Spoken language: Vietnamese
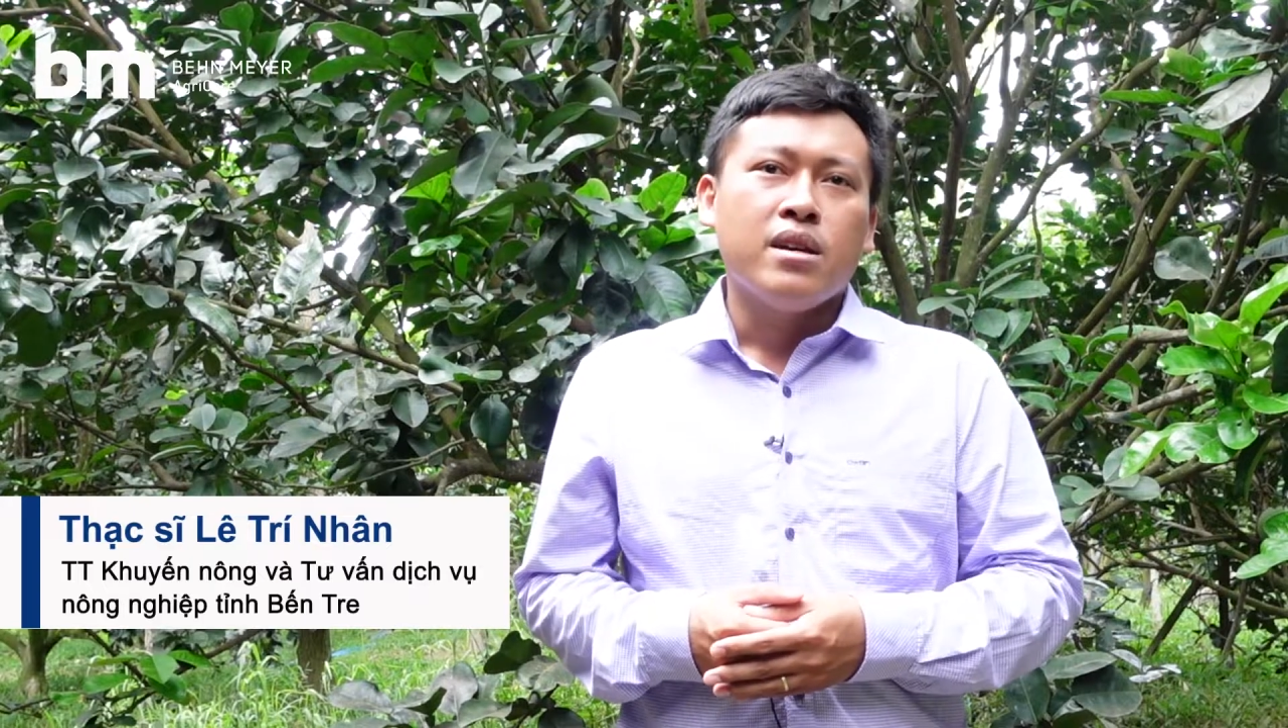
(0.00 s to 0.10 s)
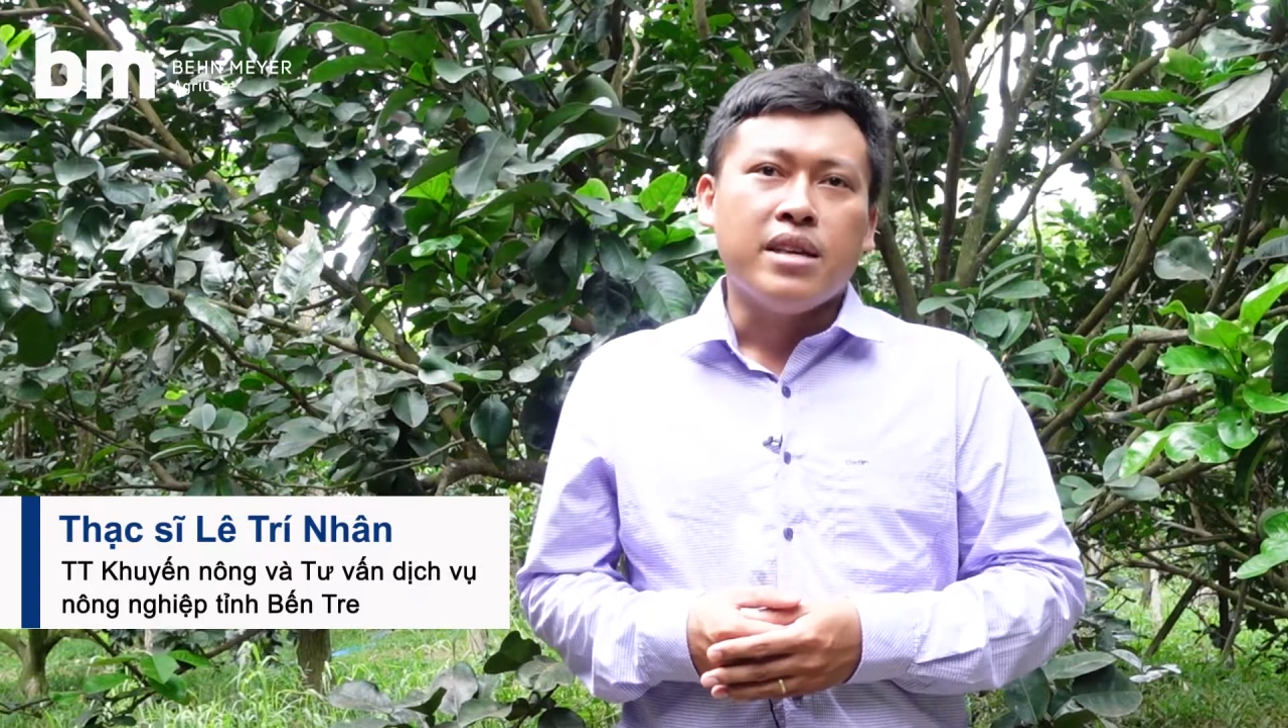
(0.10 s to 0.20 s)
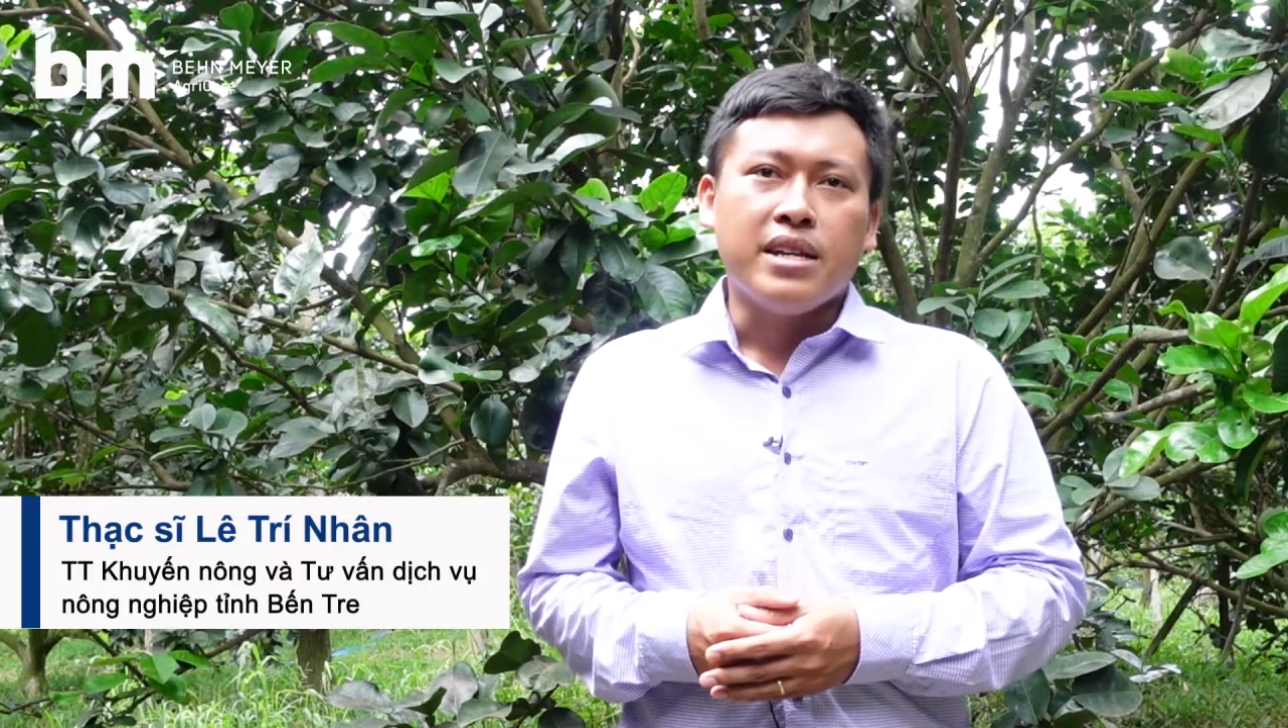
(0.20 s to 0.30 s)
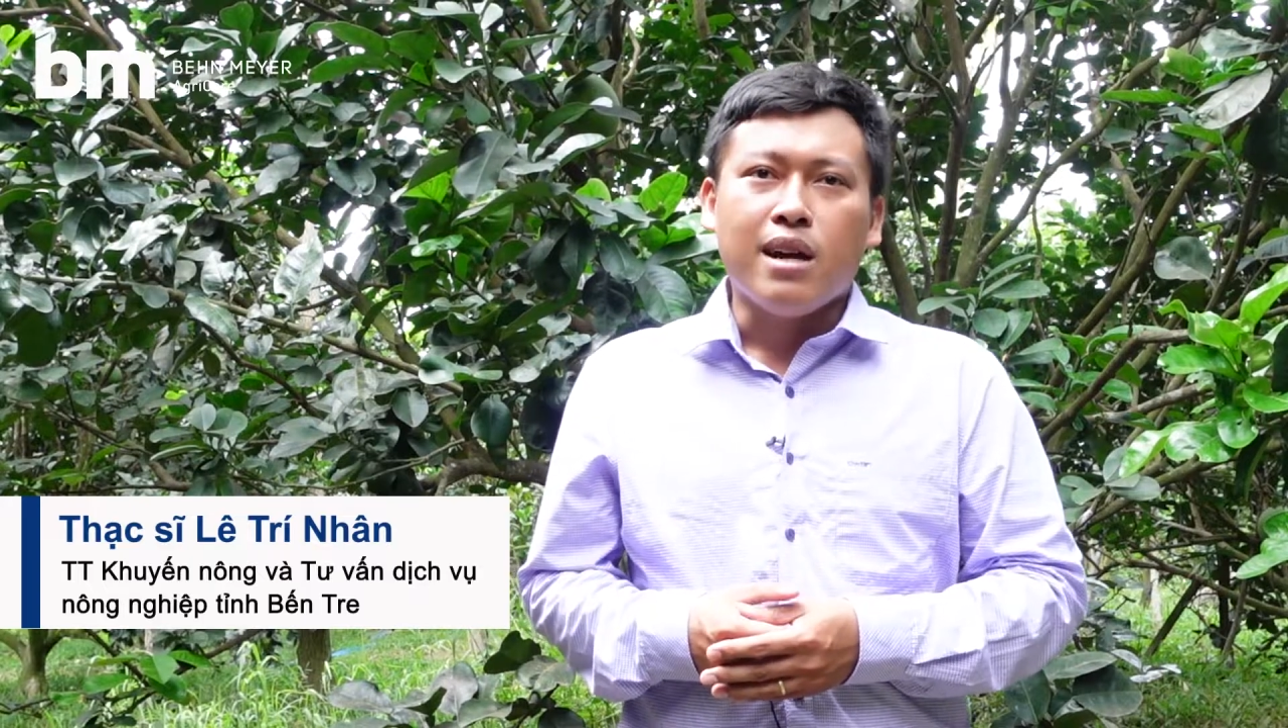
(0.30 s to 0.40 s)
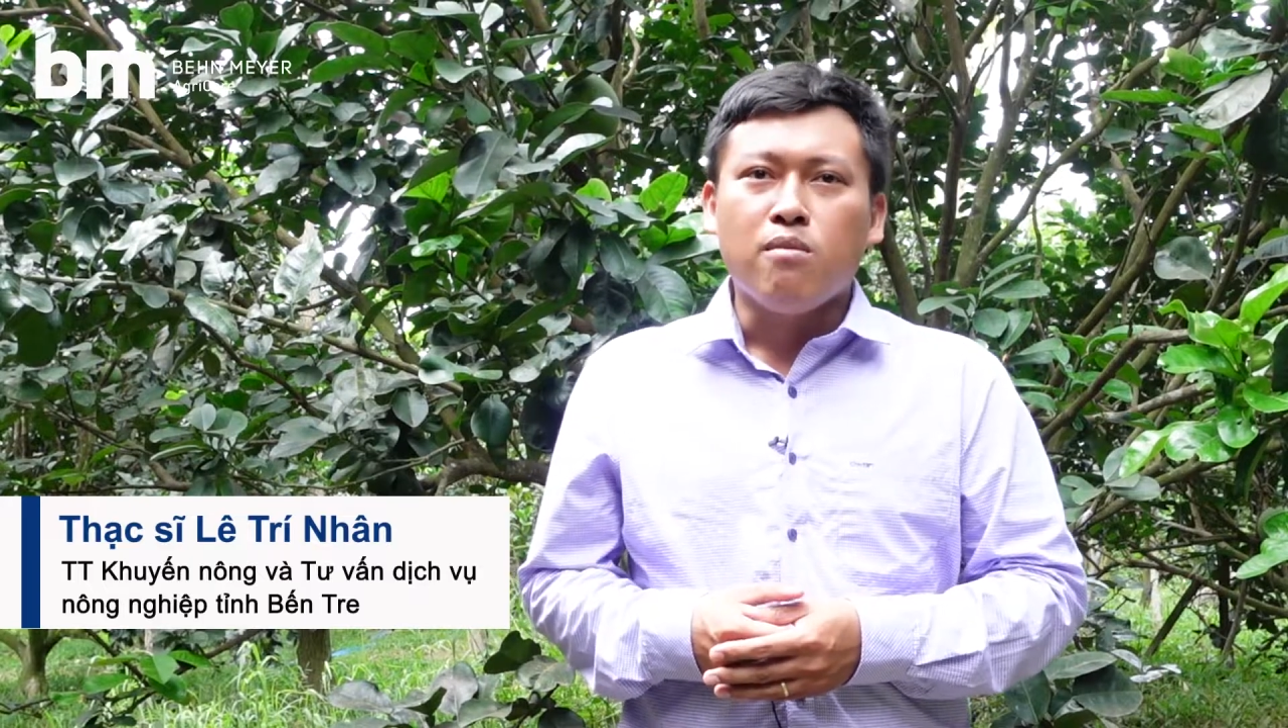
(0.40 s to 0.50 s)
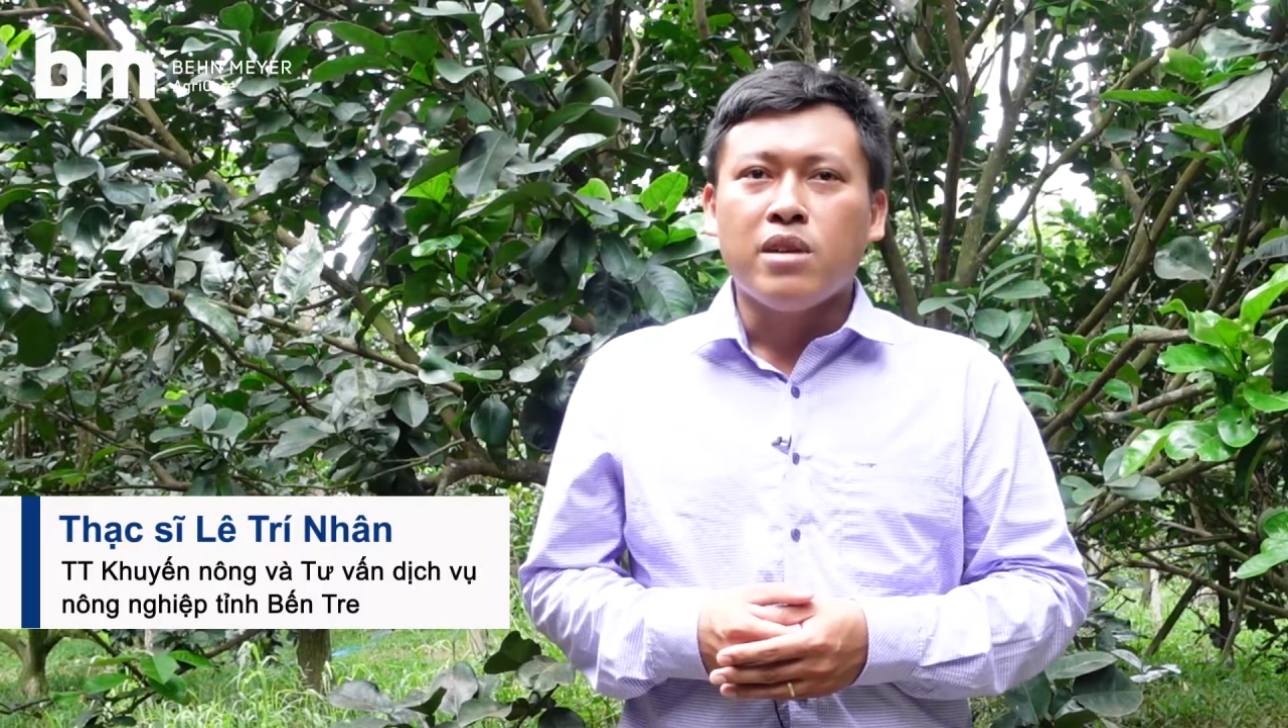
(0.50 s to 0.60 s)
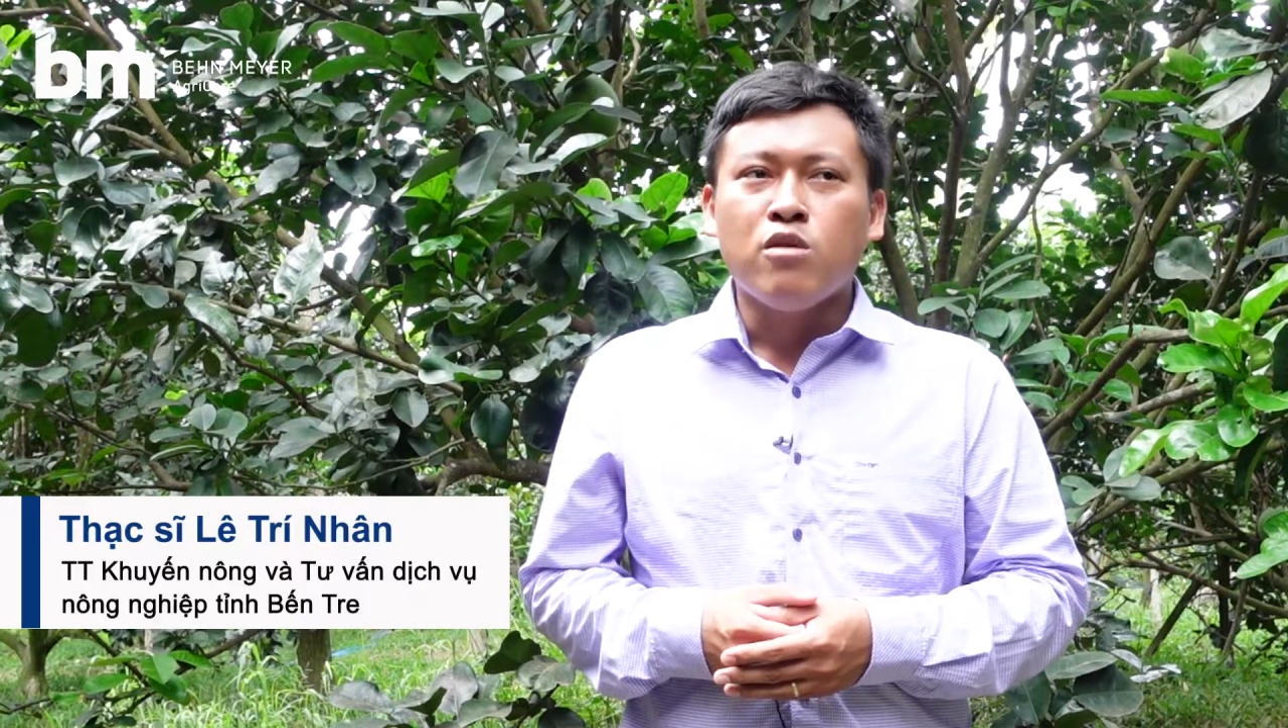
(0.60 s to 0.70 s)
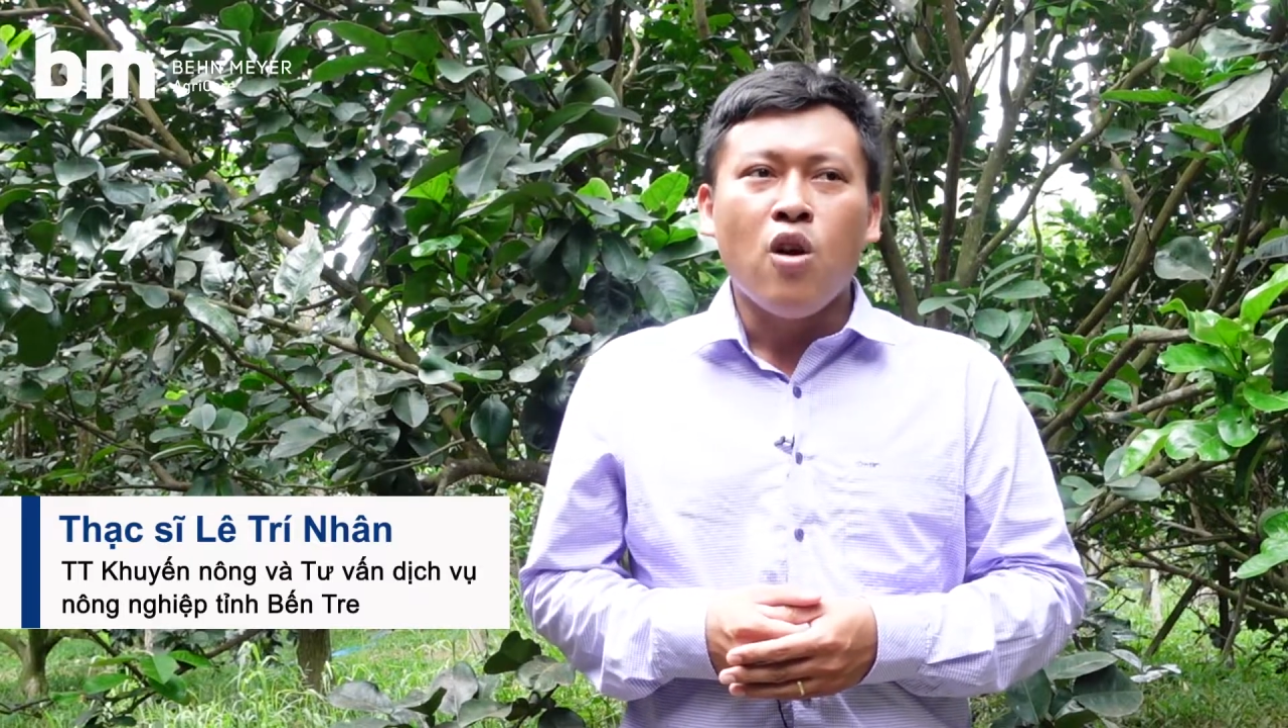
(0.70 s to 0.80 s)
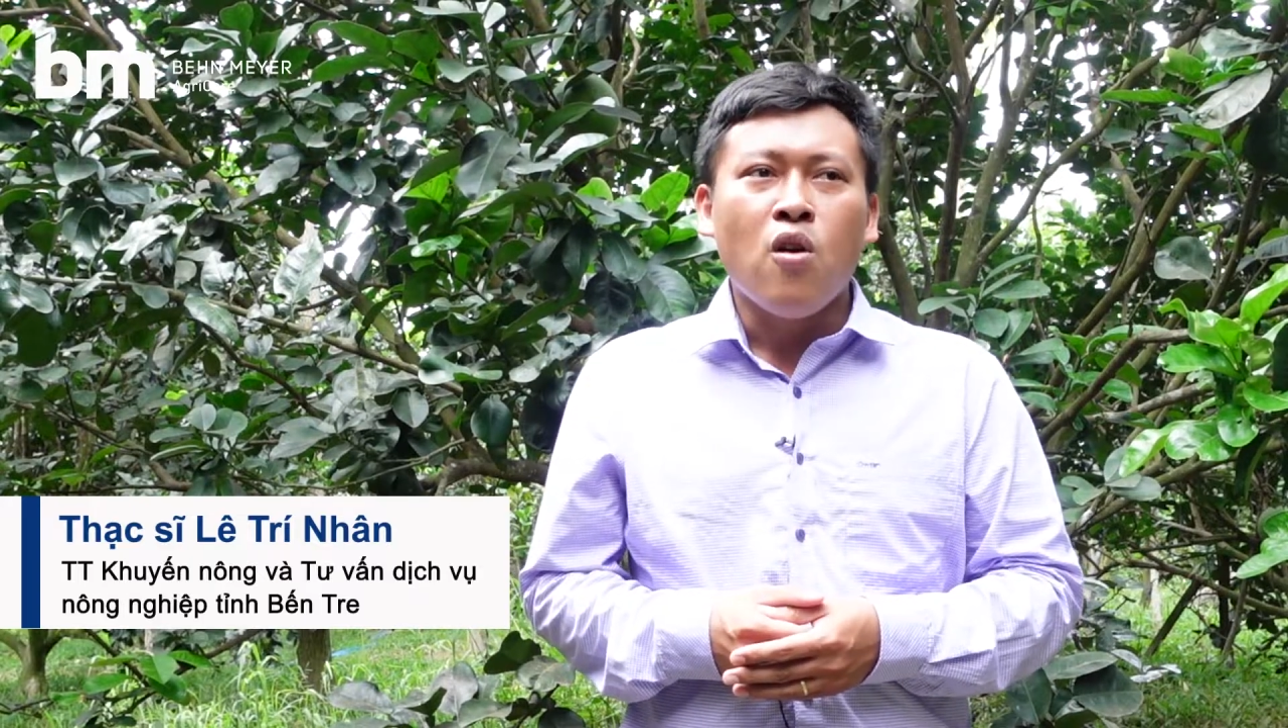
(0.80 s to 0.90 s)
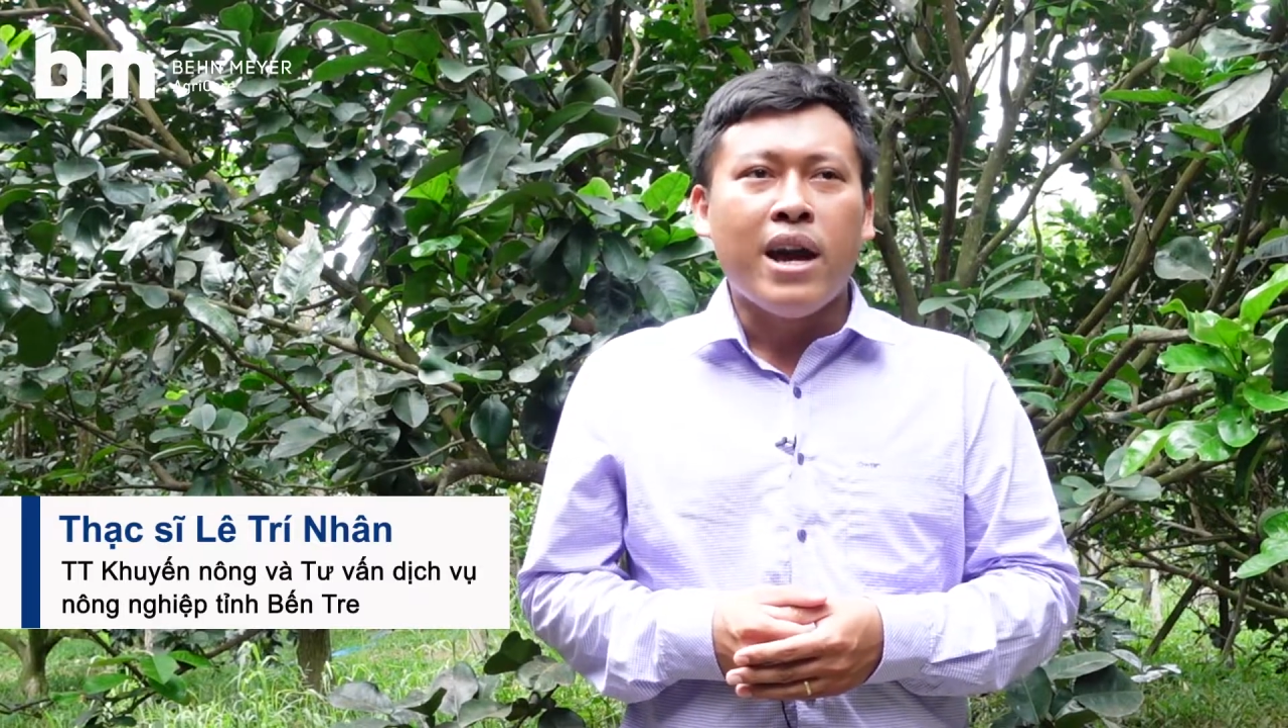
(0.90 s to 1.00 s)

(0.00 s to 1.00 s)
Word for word: thì trong yếu tố